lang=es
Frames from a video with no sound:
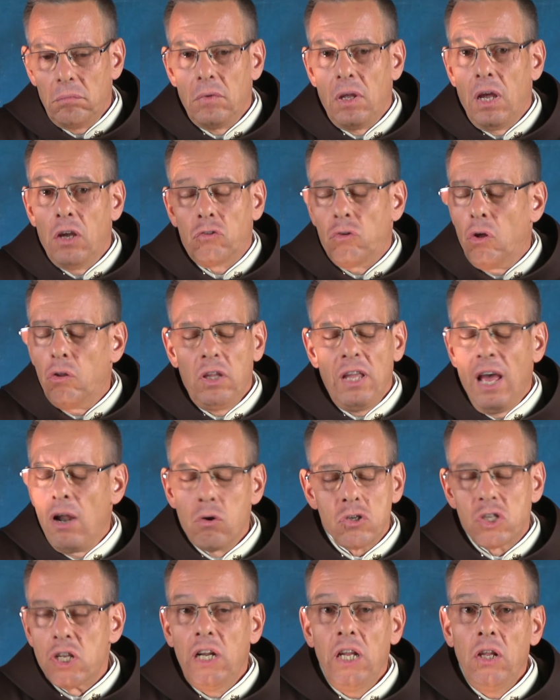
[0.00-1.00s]
Estos días
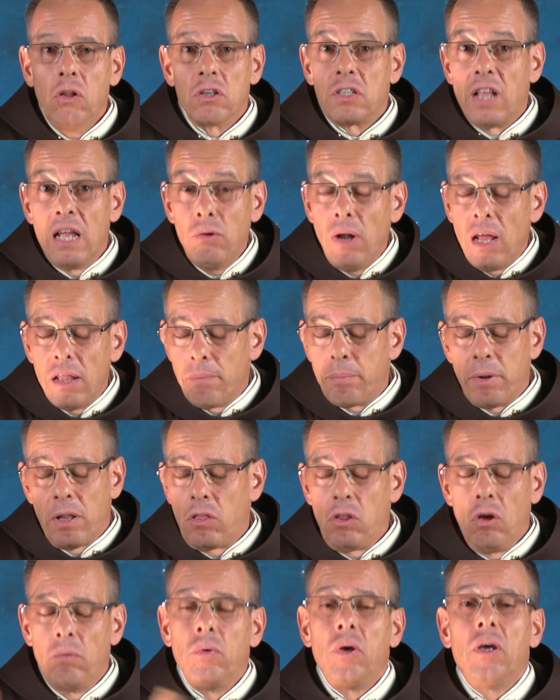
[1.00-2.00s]
no ha salido, está en una
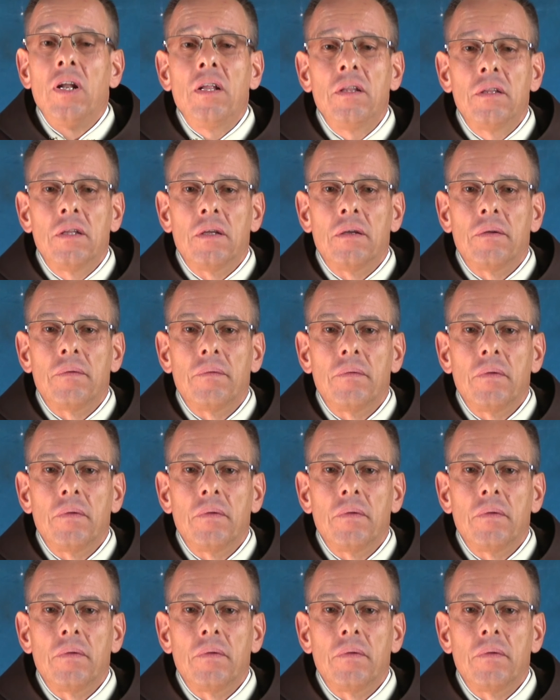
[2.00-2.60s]
depresión muy grande.